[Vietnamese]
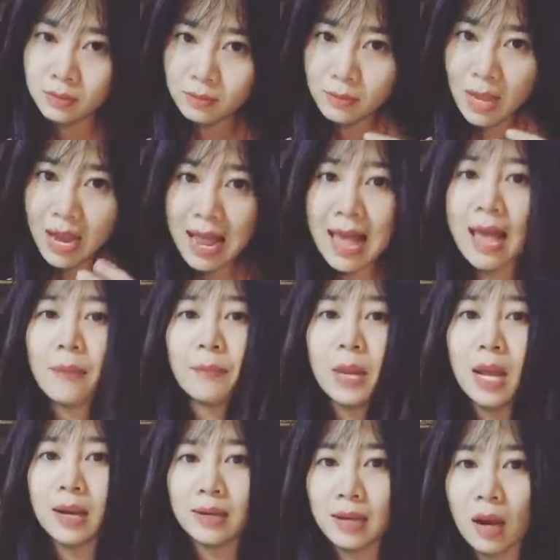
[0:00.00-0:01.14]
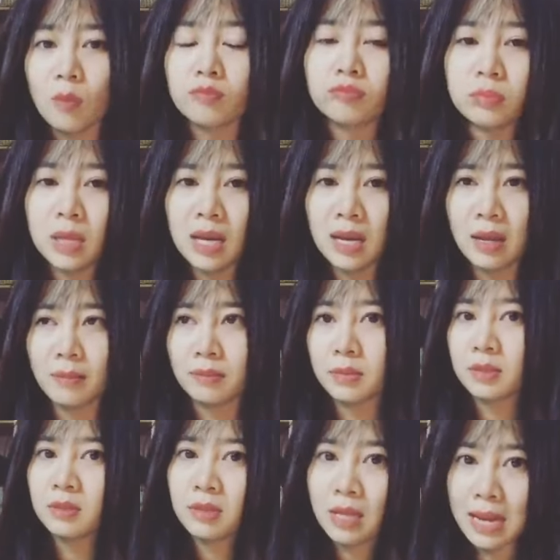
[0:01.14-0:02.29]
bé làm bé hành động hay là
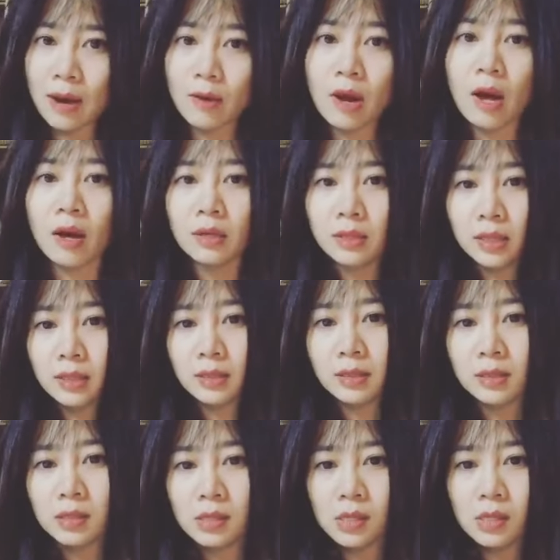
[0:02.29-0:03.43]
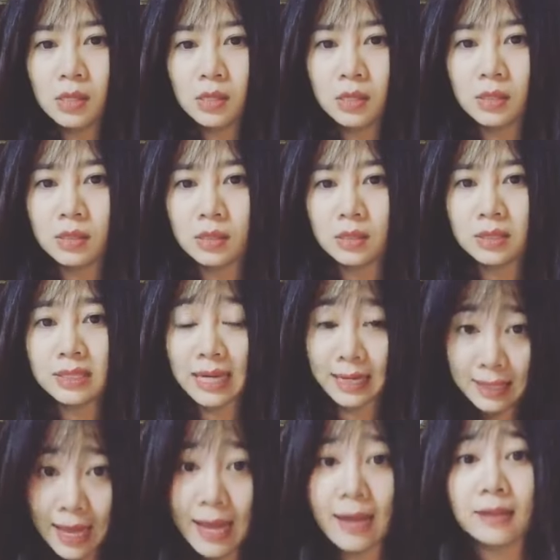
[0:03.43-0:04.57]
như thế nào đó thì chẳng
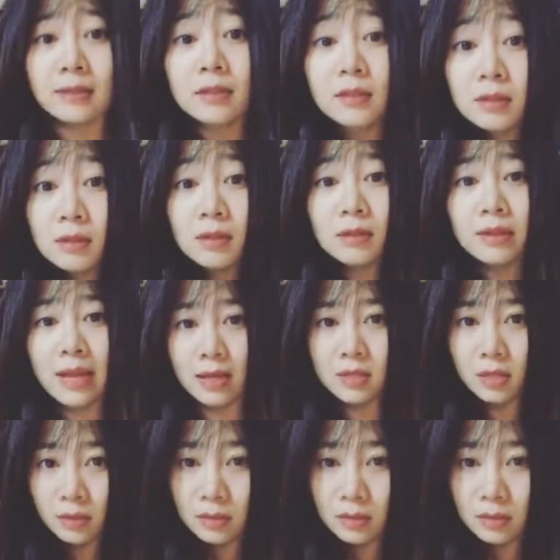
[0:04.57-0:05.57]
hạn như giả sử